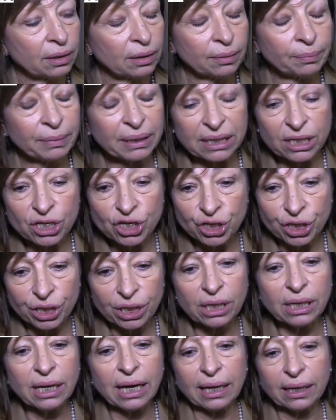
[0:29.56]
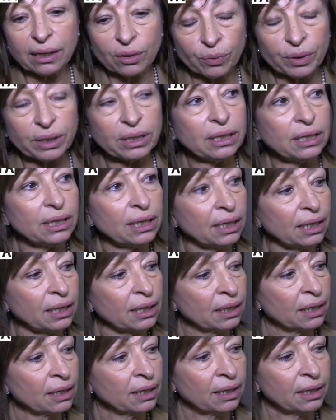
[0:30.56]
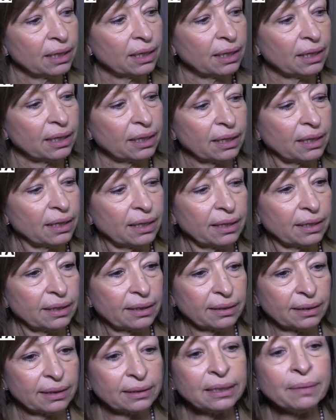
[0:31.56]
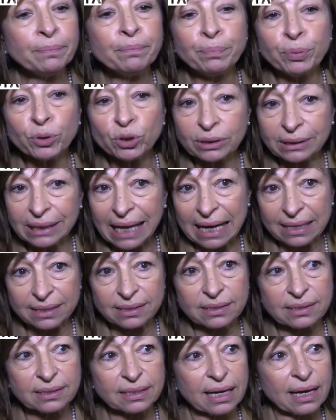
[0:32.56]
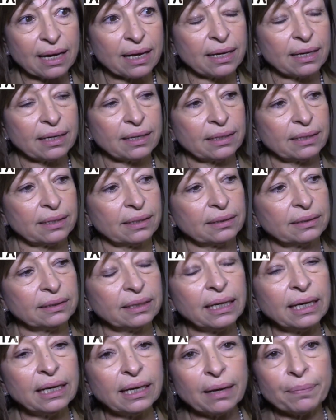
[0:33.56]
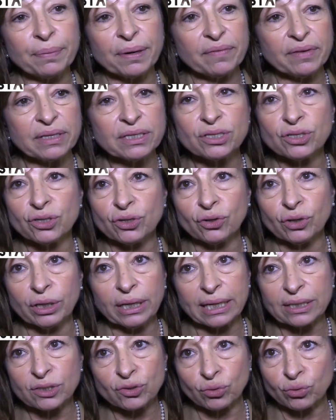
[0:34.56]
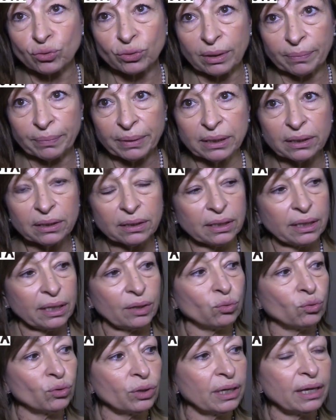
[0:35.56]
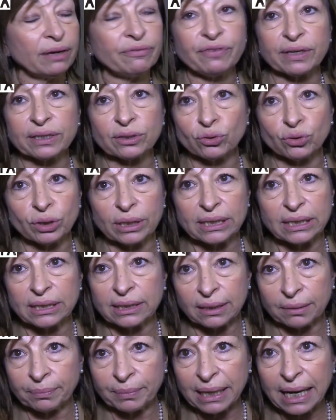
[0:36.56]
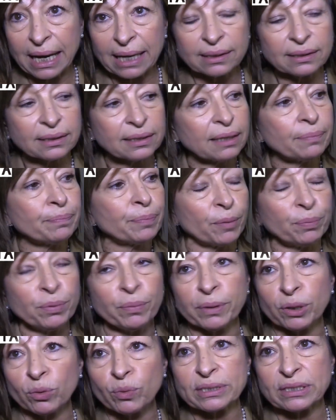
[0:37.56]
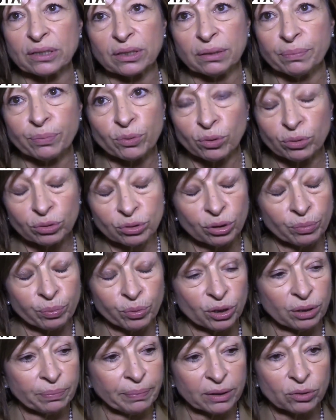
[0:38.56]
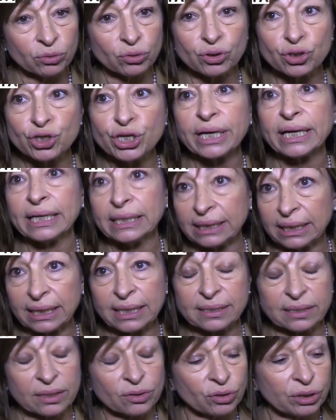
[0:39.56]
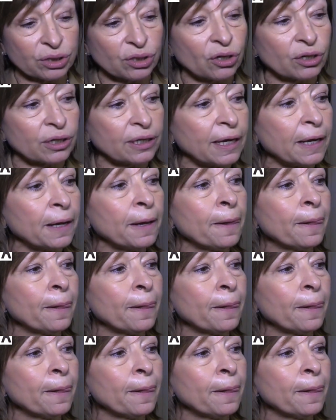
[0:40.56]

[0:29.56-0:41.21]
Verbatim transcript: medicina e quindi eh, l'importanza eh, della prevenzione è assolutamente un fattore determinante proprio per questo tipo, tipo di patologie che interessano le donne